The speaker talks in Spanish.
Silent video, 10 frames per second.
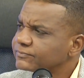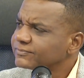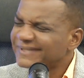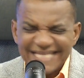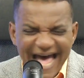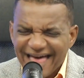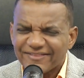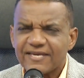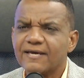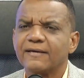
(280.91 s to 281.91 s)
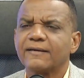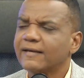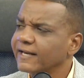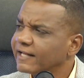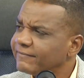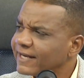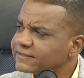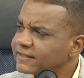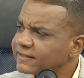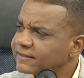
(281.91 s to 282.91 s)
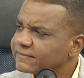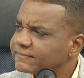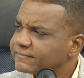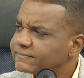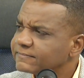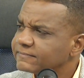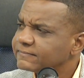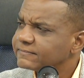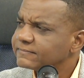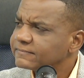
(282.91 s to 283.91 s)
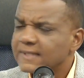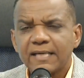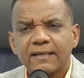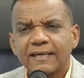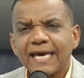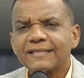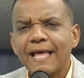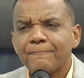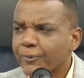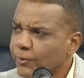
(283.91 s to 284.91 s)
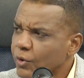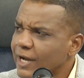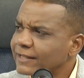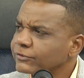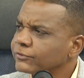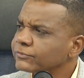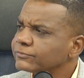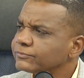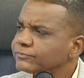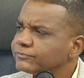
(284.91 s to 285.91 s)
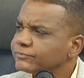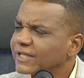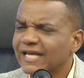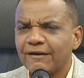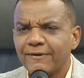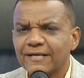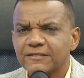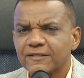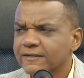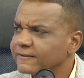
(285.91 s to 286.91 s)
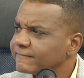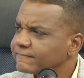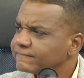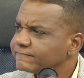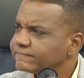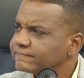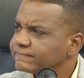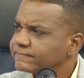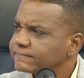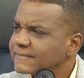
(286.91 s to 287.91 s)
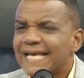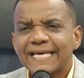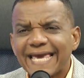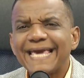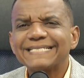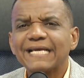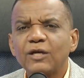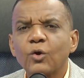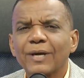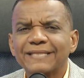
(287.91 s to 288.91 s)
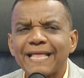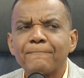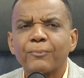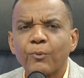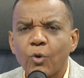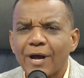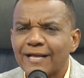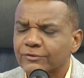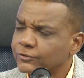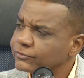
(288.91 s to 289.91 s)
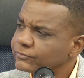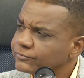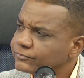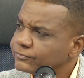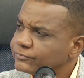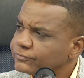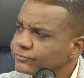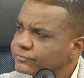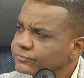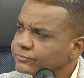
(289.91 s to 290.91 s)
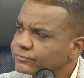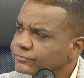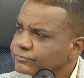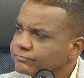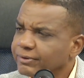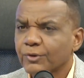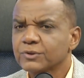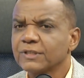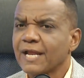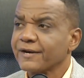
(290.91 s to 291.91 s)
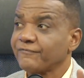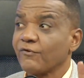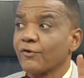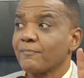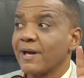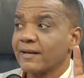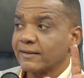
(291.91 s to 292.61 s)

Nadie en el VHD. ¿Qué están provocando en el VHD? ¿Qué es lo que están provocando? Pero sin la reforma